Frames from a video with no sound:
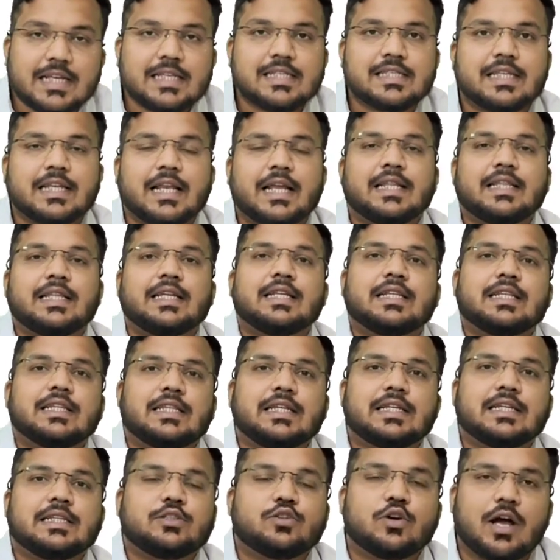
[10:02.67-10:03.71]
फिर तीसरे
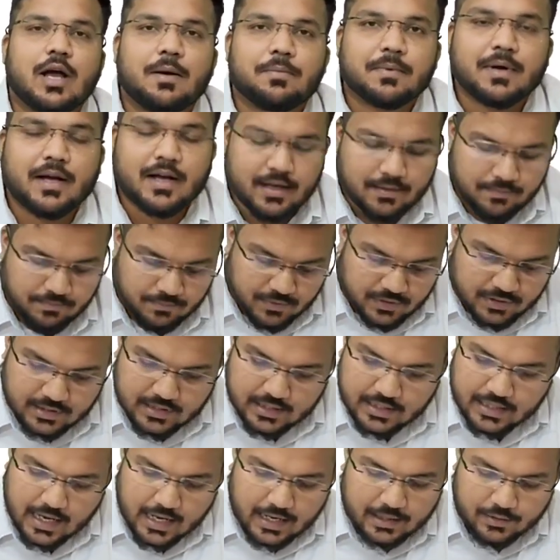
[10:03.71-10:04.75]
दिन ती, जो आपका
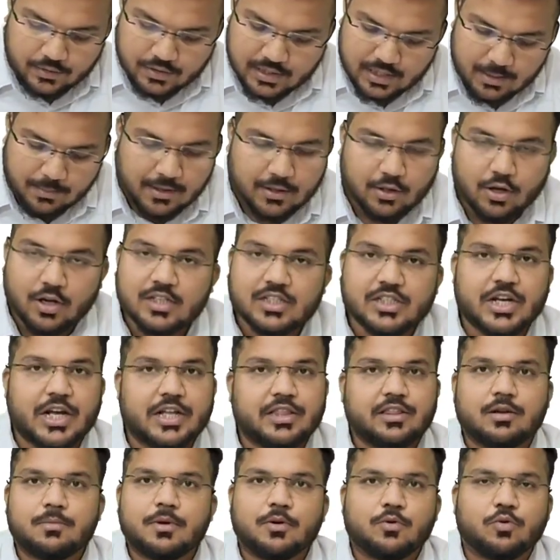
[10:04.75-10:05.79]
उसके बाद
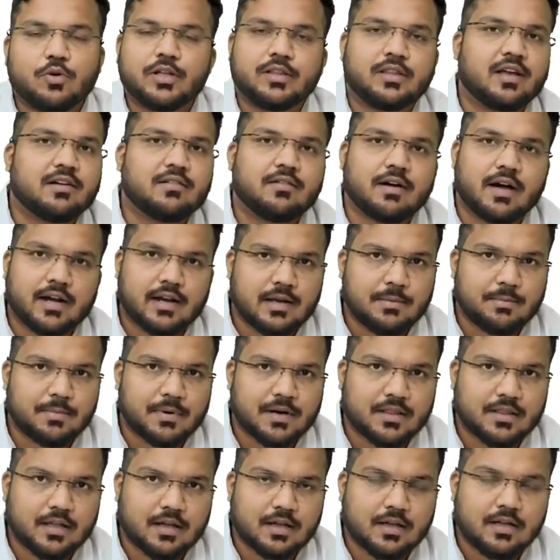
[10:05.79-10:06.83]
और चैत्र में कोई त्यौहार
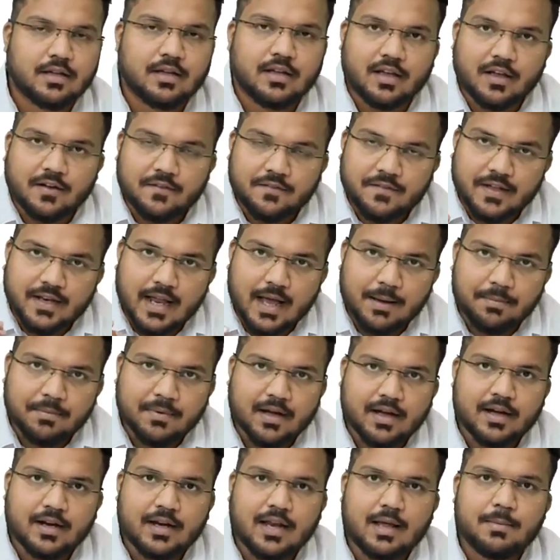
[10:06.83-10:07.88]
नहीं पड़ता फिर
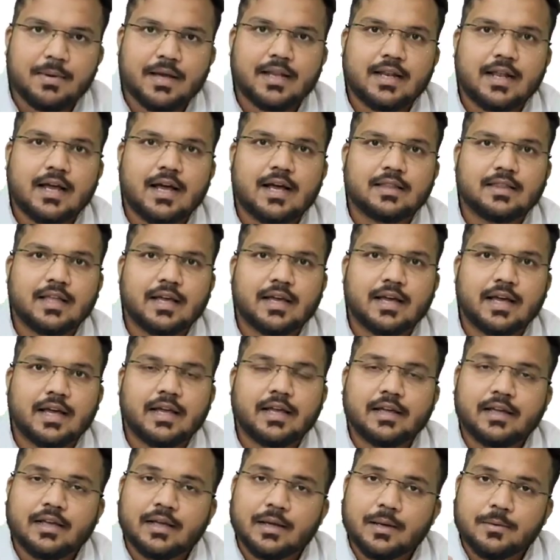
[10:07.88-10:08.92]
आपका अगला महीना
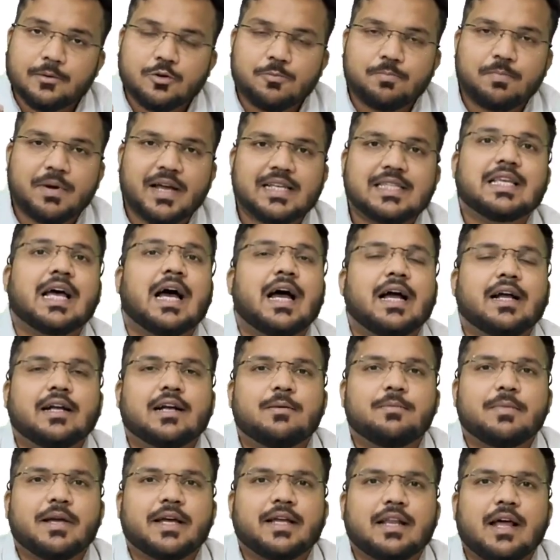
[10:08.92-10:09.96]
आता है जो
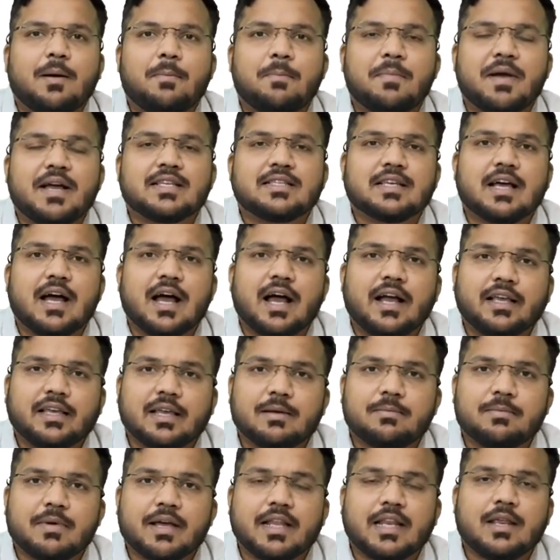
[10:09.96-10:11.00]
बैसाख का महीना
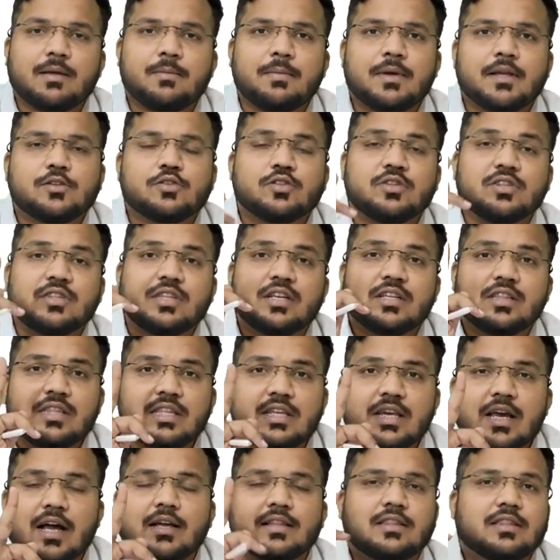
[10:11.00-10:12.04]
बैसाख के महीने में जो
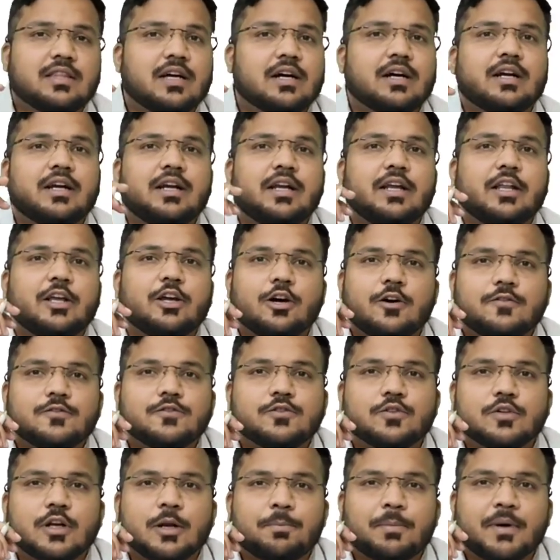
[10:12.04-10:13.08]
तृतीया थर्ड डे
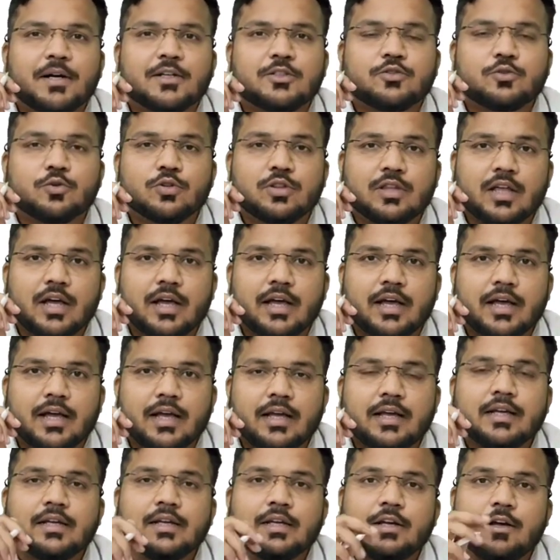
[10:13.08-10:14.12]
ऑफ शुक्ल पक्ष होता
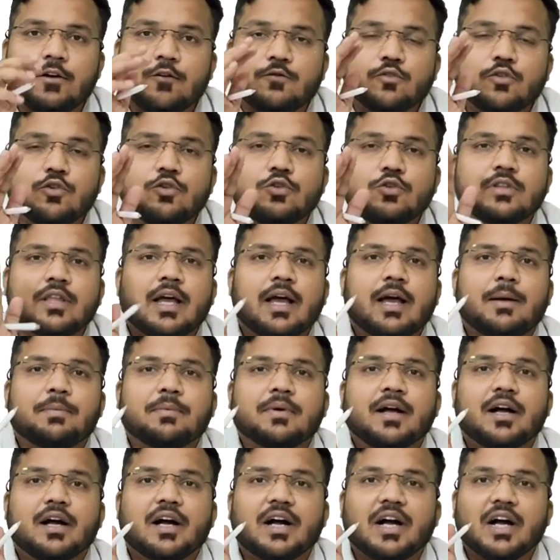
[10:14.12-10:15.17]
है वो
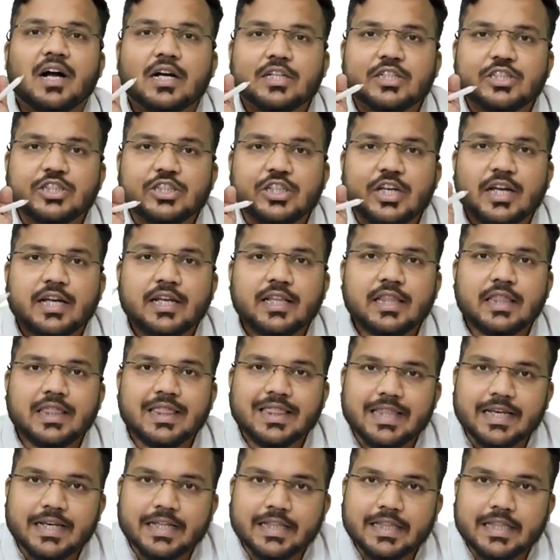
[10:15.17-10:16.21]
होता है आपका अक्षय
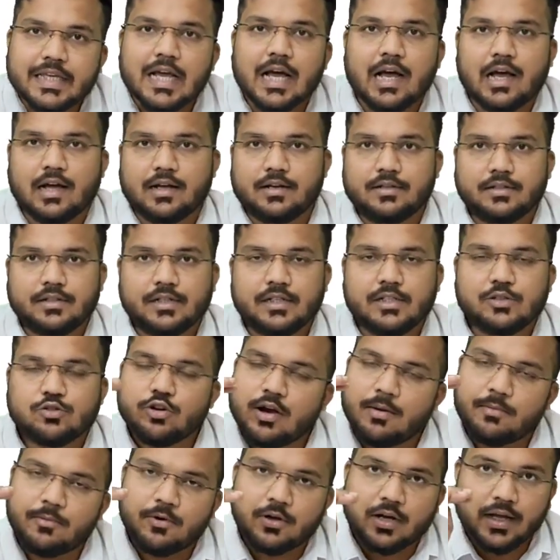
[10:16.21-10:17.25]
तृतीया
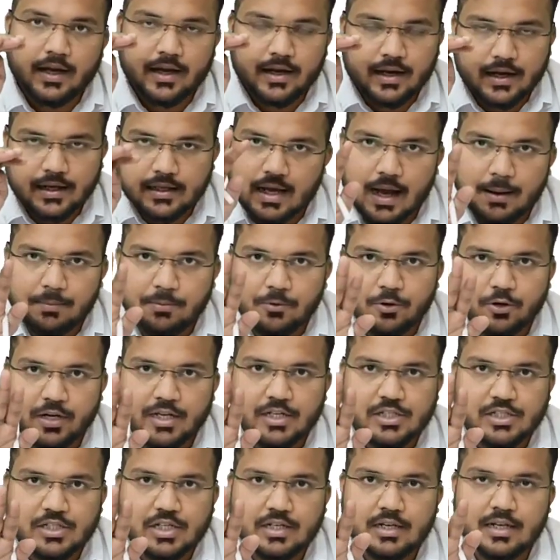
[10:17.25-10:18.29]
इसको हम लोग आप
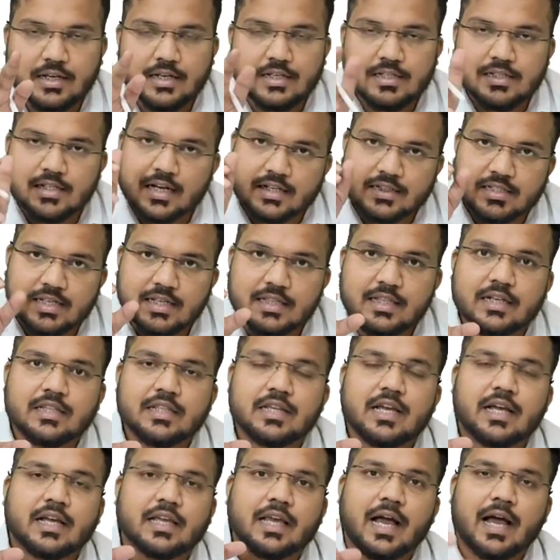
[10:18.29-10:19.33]
लोग टेंशन ना लीजिए अक्षय
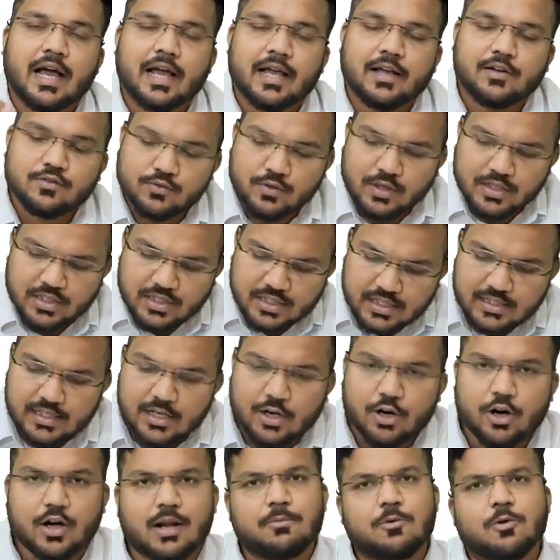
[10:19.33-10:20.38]
तृतीया क्या है उसको
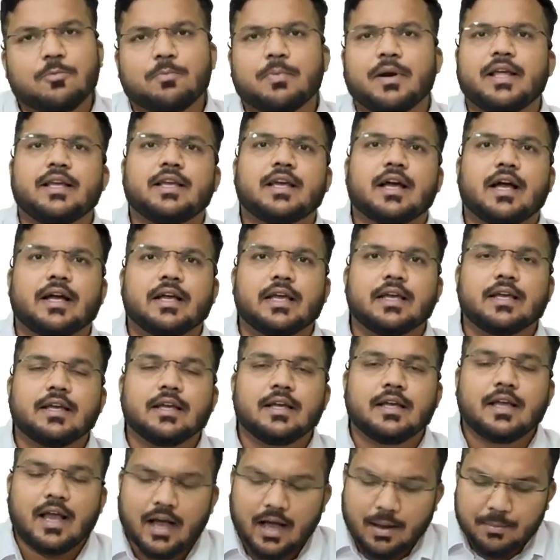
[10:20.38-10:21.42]
अच्छे से और हम लोग पढ़ेंगे
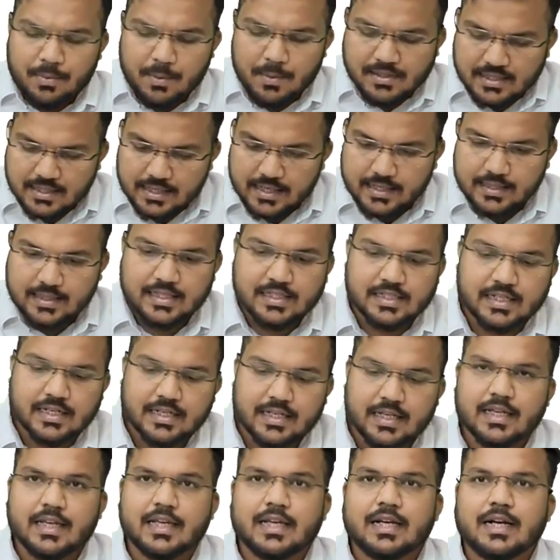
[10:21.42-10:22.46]
आगे अभी बस
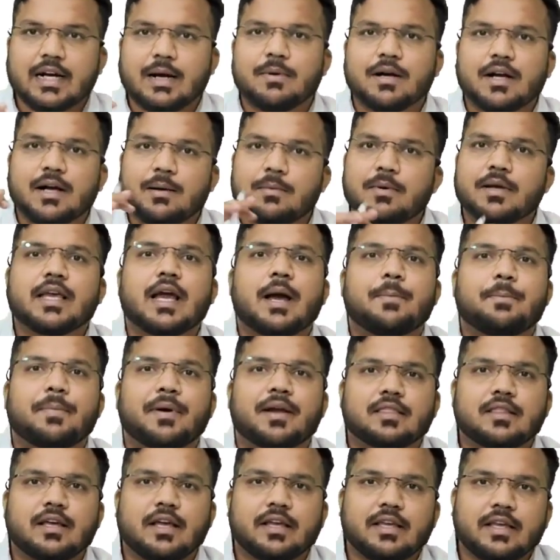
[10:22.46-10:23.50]
लिखते चलिए कि कब कब
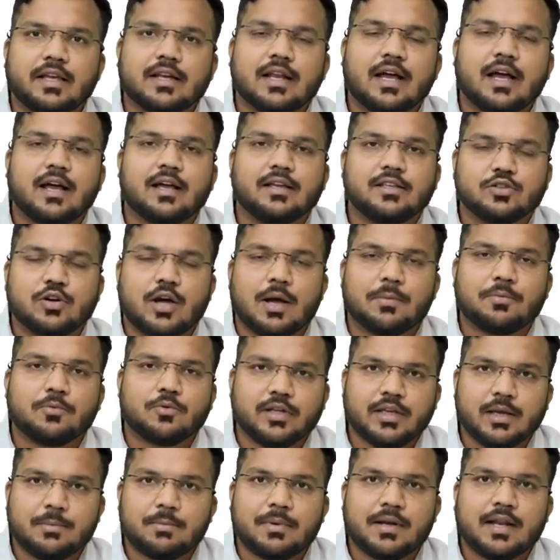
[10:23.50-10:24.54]
क्या पड़ता है ये जो
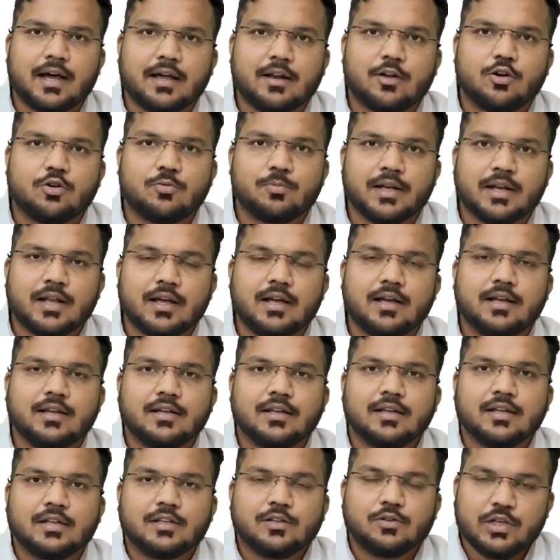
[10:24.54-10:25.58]
आपको ये बना रहा हूं मैं
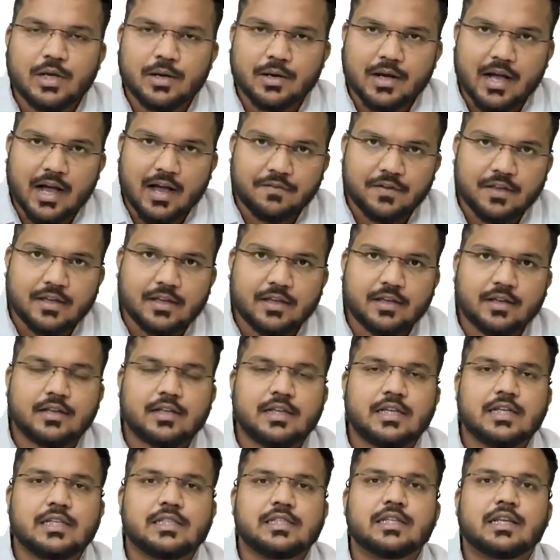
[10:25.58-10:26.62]
ना ये काफी
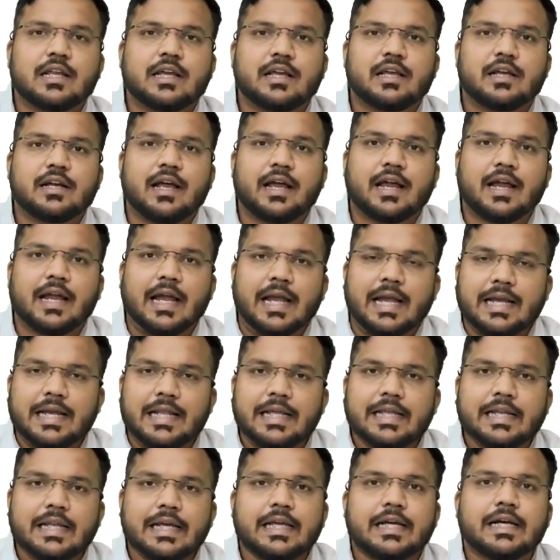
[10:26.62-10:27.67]
इजी रहेगा
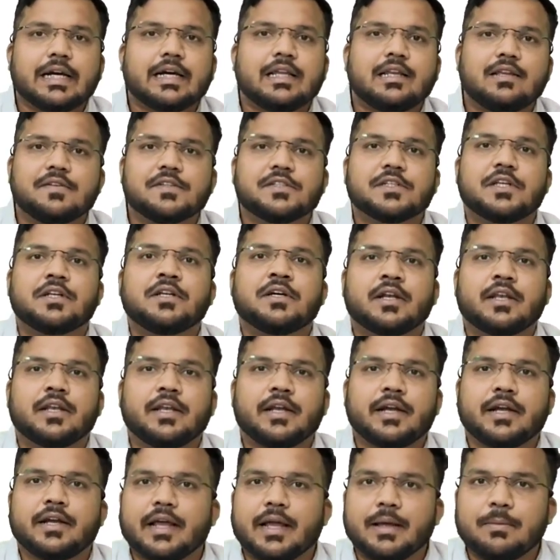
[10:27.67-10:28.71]
हैंडी रहेगा रिविजन
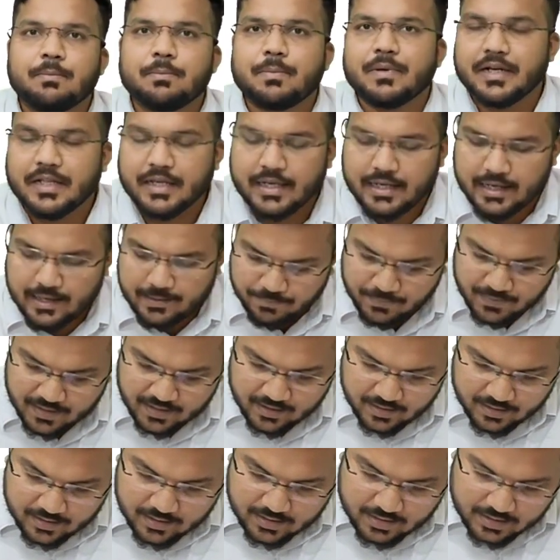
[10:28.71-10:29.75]
करने के टाइम पे ठीक है
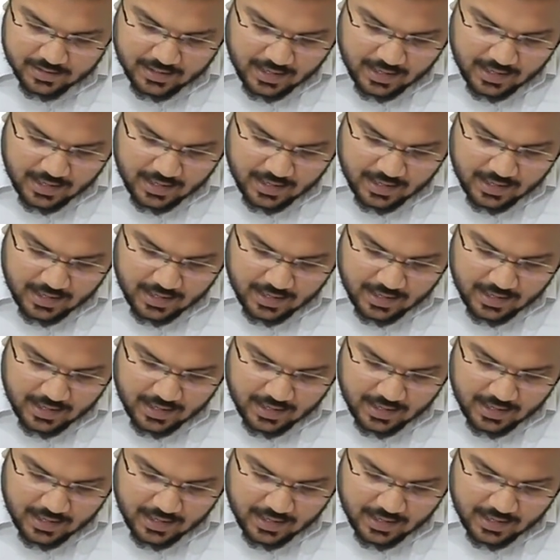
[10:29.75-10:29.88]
